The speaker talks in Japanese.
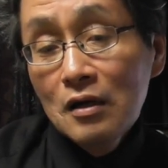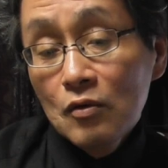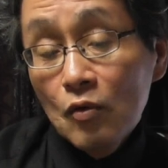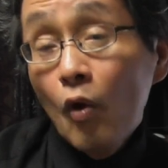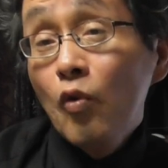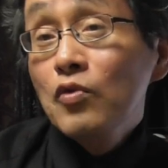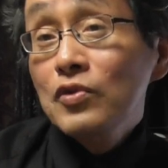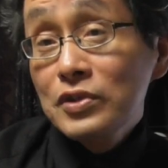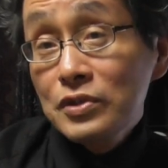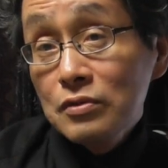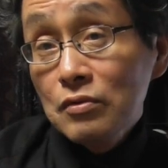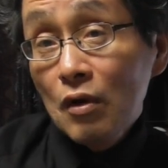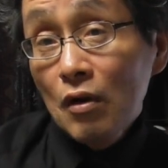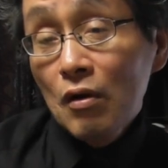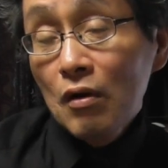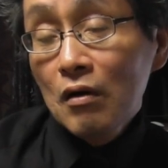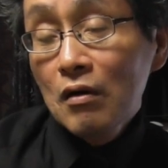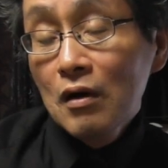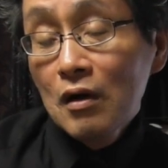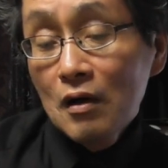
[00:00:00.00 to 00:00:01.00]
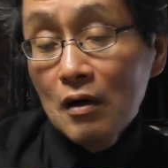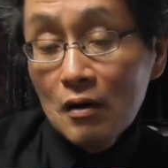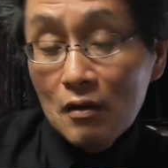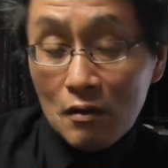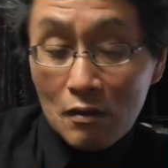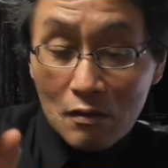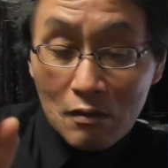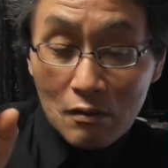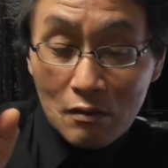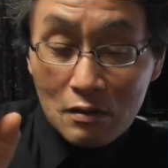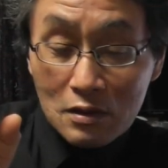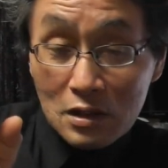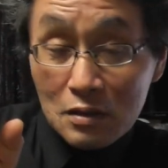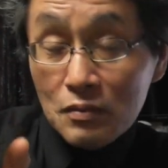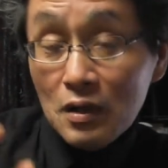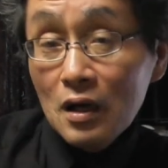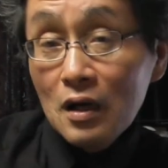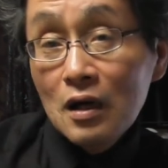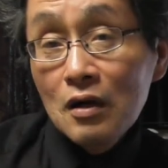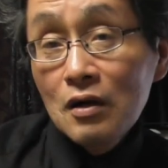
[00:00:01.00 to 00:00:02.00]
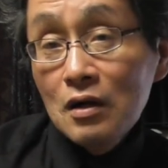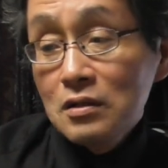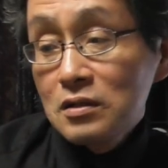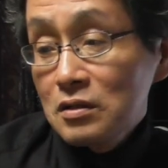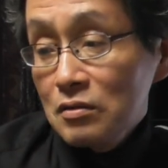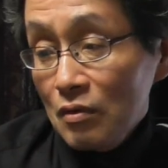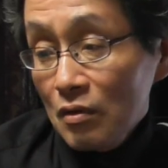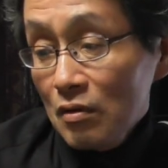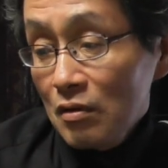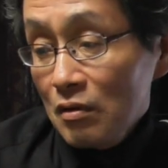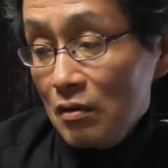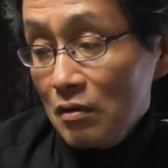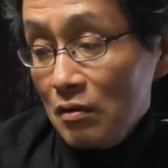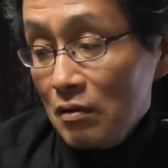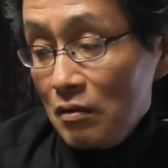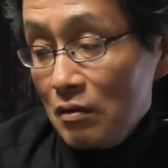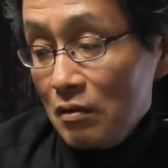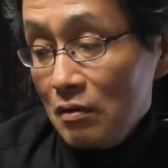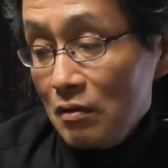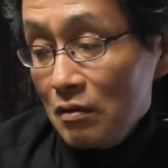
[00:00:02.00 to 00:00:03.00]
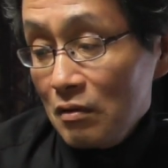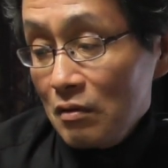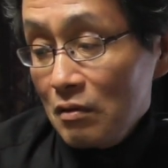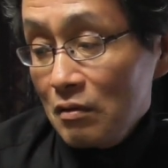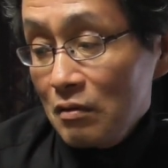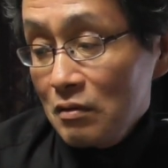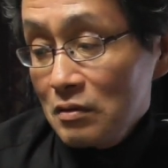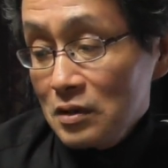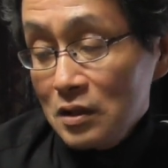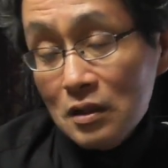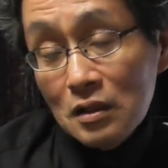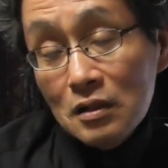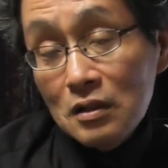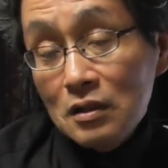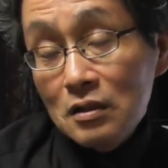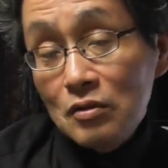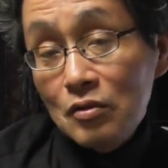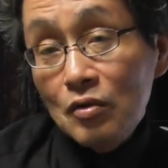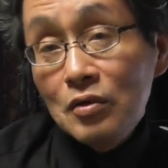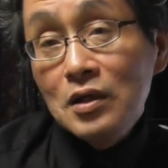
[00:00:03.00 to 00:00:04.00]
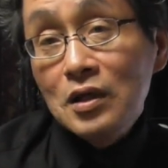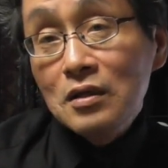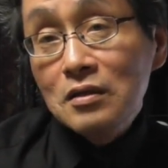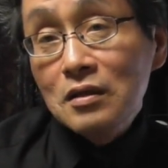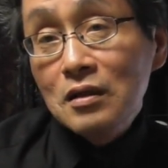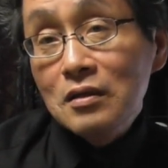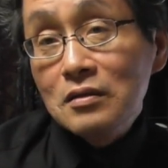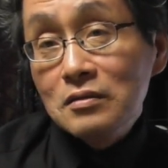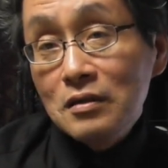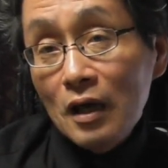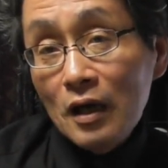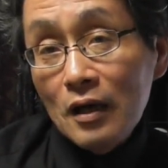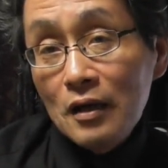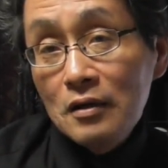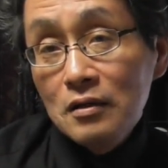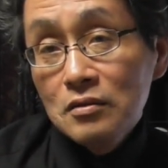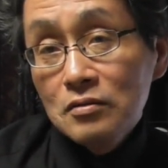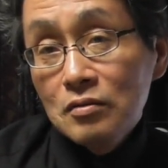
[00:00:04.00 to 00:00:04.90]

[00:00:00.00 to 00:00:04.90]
国司の今川氏のに取り入ってですね、